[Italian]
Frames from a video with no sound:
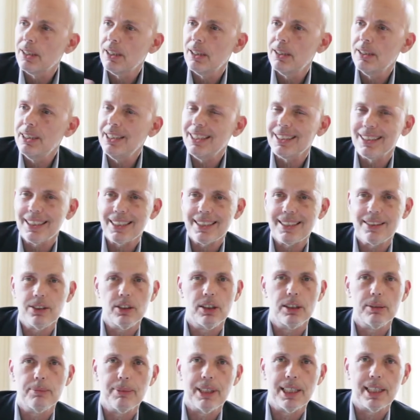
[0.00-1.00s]
linea
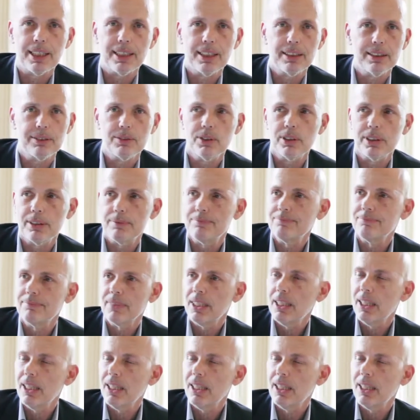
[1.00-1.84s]
d'azione di marketing, dire,